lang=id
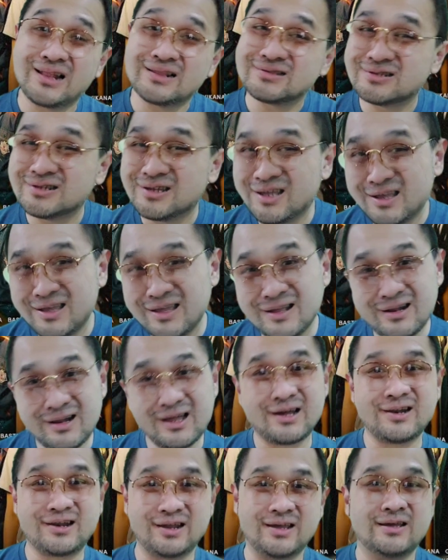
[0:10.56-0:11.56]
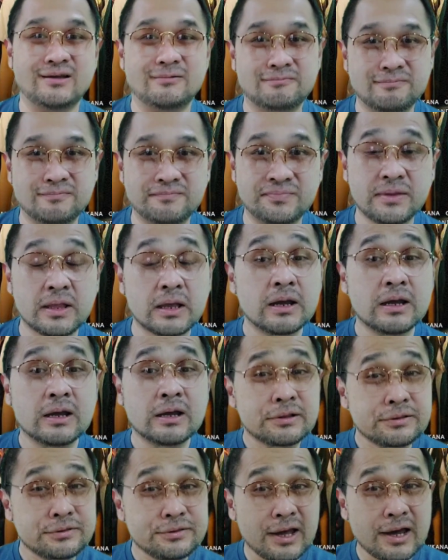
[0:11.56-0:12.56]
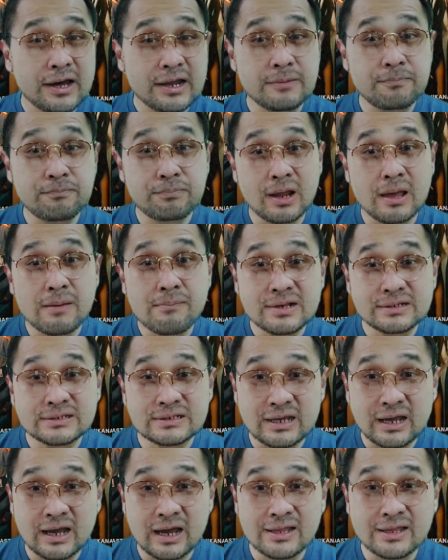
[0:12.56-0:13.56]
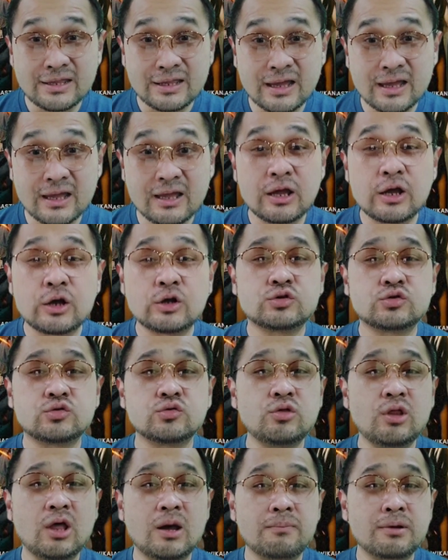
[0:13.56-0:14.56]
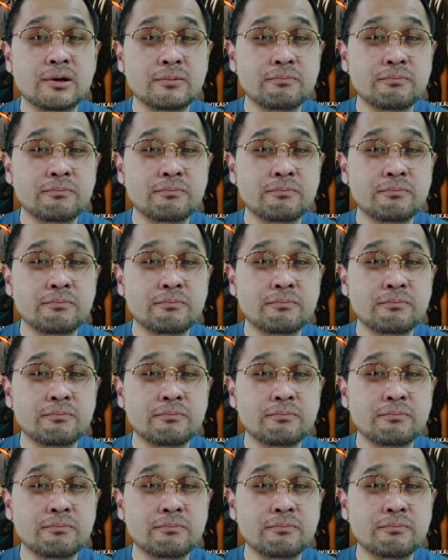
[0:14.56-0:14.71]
dan gila deh. Dari premisnya aja sudah